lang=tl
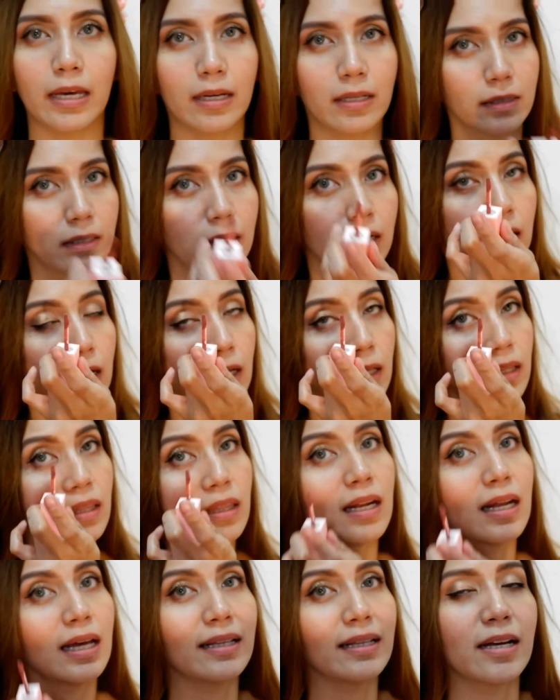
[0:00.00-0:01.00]
Ayan.
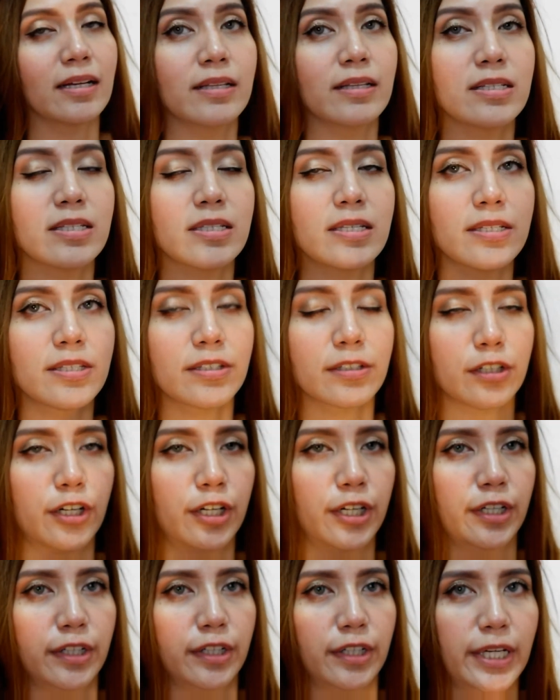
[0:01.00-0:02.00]
Try natin si
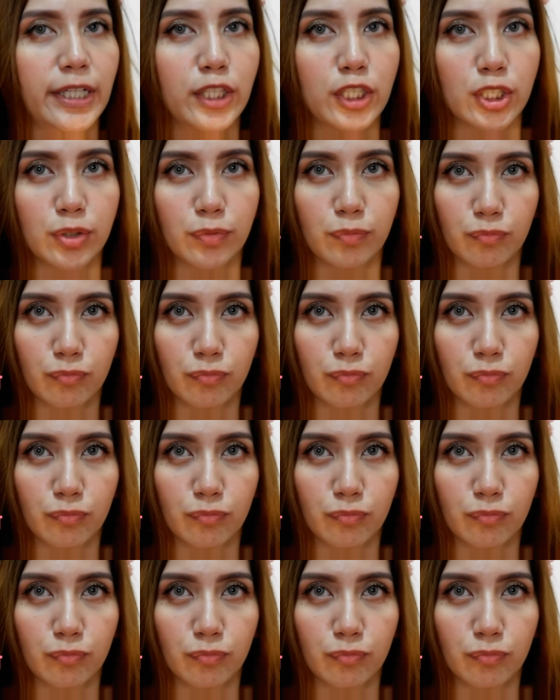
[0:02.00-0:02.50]
Scarlett.